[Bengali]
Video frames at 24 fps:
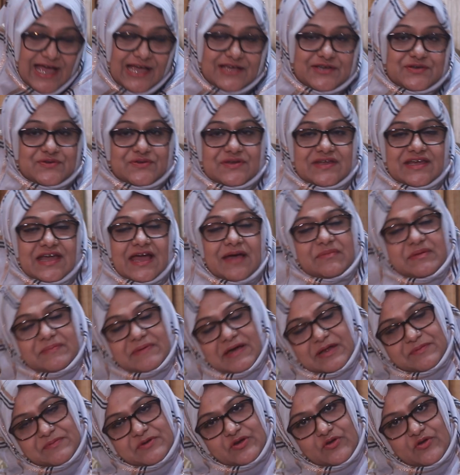আসলে আমি
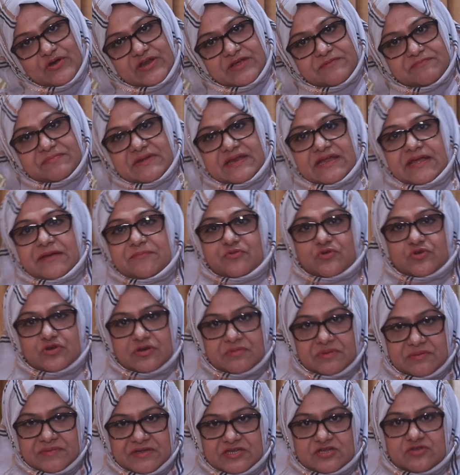বারবার অনেকবারই এই
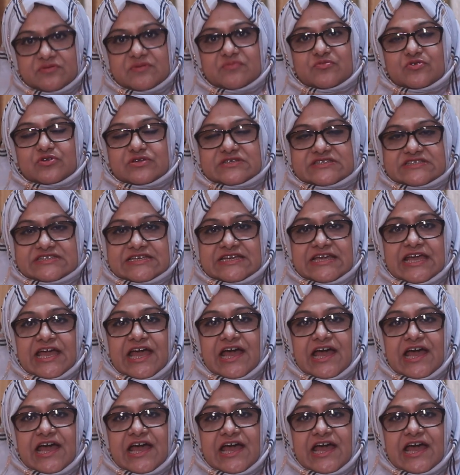প্রোগ্রামের মাধ্যমে বলেছি